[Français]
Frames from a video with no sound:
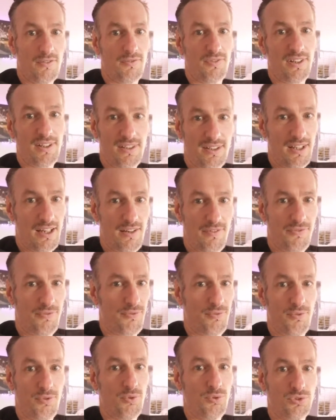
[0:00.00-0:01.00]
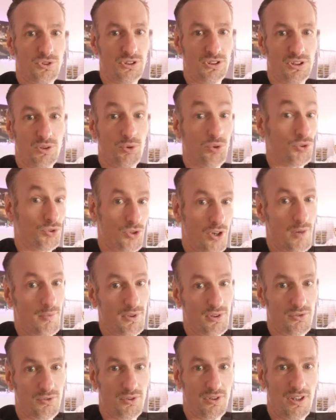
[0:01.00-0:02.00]
faites gaffe aussi au temps
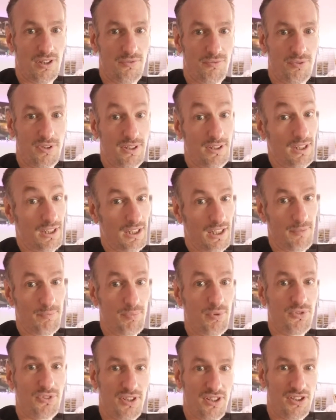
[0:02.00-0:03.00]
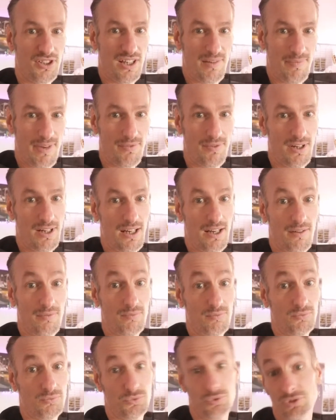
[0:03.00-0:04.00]
parce que des fois avec la grippe, jamais.
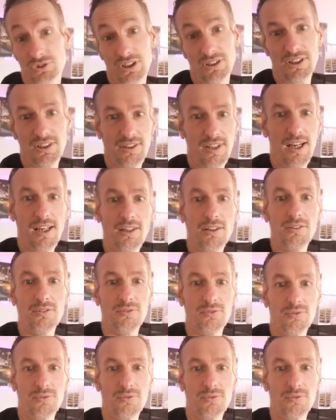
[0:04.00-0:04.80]
Voilà, juste un détail.